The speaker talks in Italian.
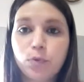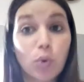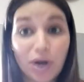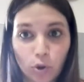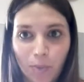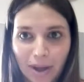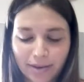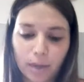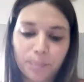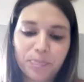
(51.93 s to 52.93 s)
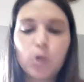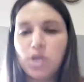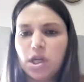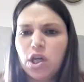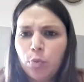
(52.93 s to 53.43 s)
una domanda,
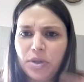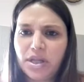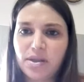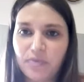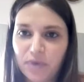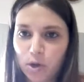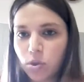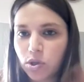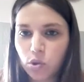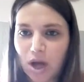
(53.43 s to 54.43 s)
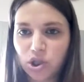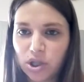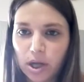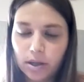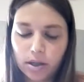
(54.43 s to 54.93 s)
così che io potessi fare questo
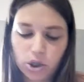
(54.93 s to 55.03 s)
hashtag,